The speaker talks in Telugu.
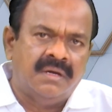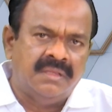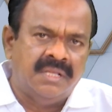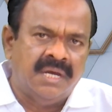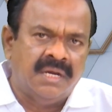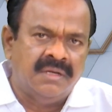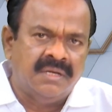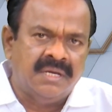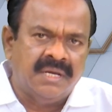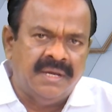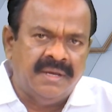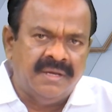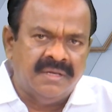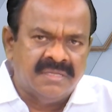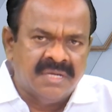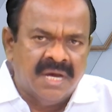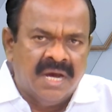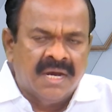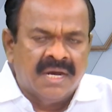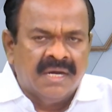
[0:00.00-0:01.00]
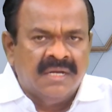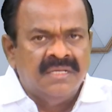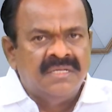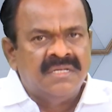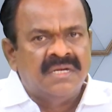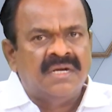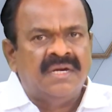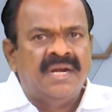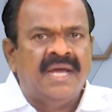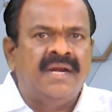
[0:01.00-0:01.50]
దానికి
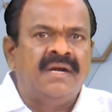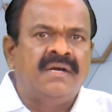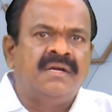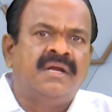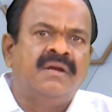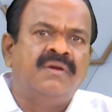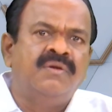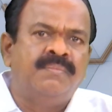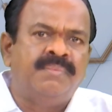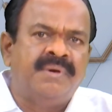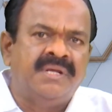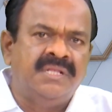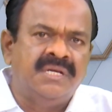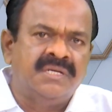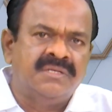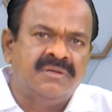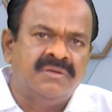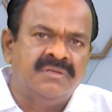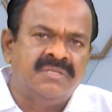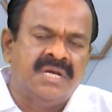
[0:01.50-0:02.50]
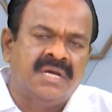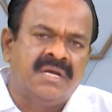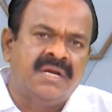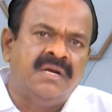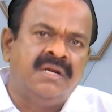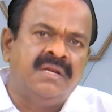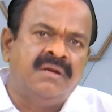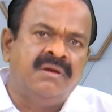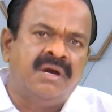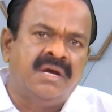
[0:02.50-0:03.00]
సహకరించిన డైరెక్టర్లు ఉపాధ్యక్షులు
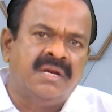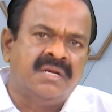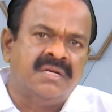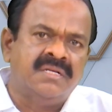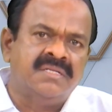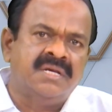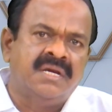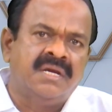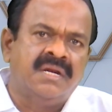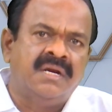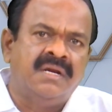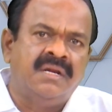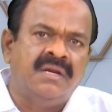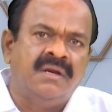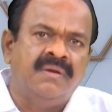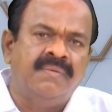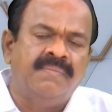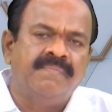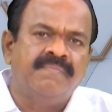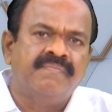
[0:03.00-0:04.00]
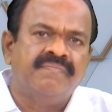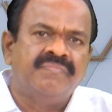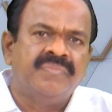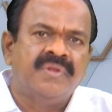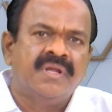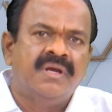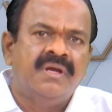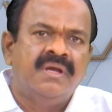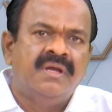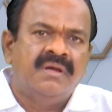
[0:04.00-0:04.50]
సెక్రటరీలు ఆర్గనైజ్ సెక్రటరీలు
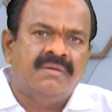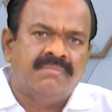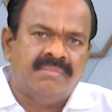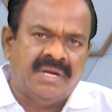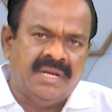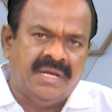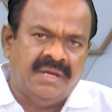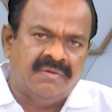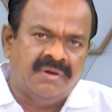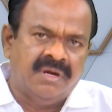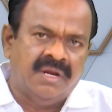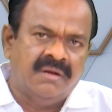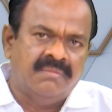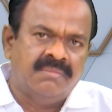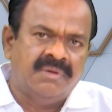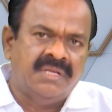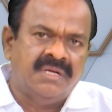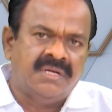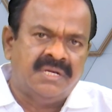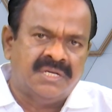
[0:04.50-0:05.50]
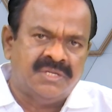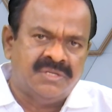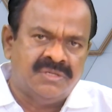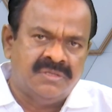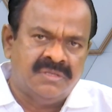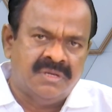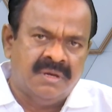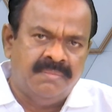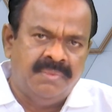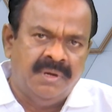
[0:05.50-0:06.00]
మరి ఇరవై నాలుగు మంది ట్రస్ట్
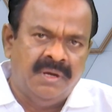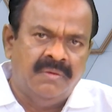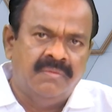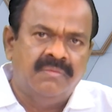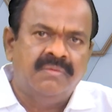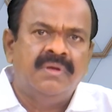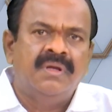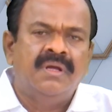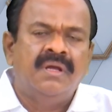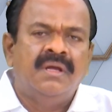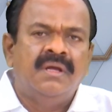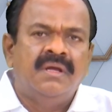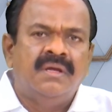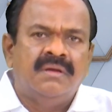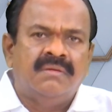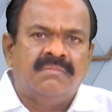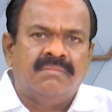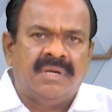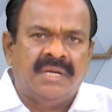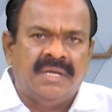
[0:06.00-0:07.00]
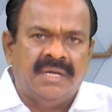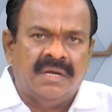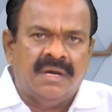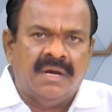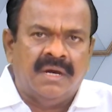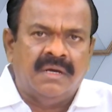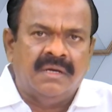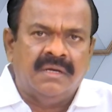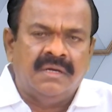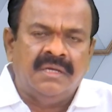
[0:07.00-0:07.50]
సభ్యులు మరి
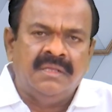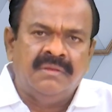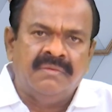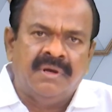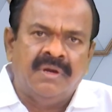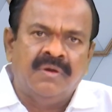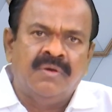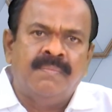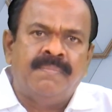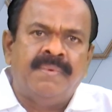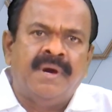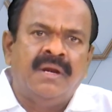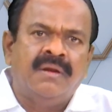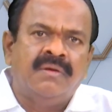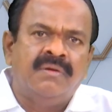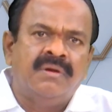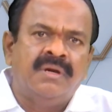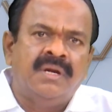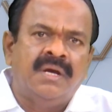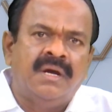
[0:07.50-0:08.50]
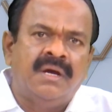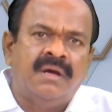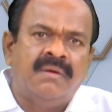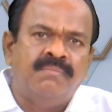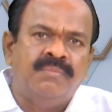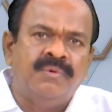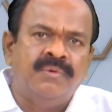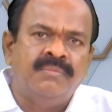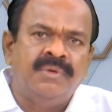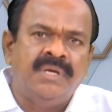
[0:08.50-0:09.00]
ఇదివరకు పాల్గొన్న
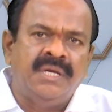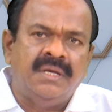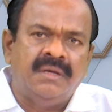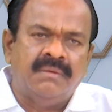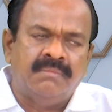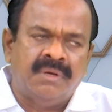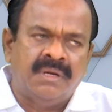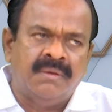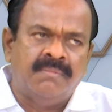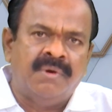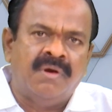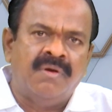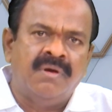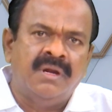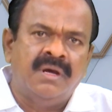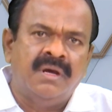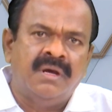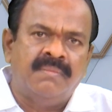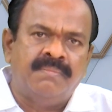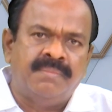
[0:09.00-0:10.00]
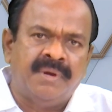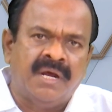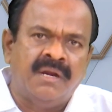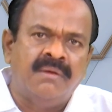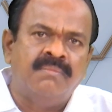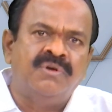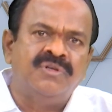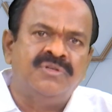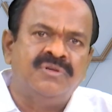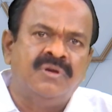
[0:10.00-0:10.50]
భూమి మన భవన
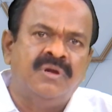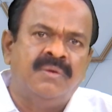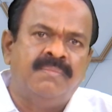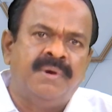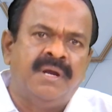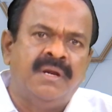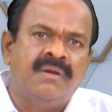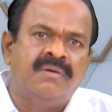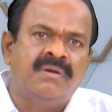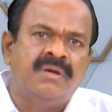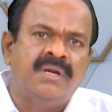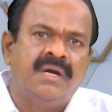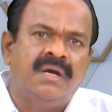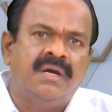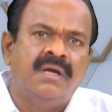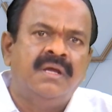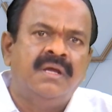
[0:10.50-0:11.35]
ప్రారంభోత్సవంలో పాల్గొన్న